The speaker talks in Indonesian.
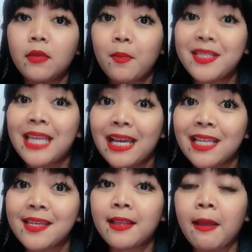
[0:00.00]
bahasa Inggris
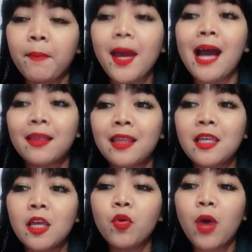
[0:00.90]
ya tapi
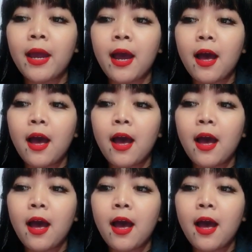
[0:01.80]
artinya tuh kayak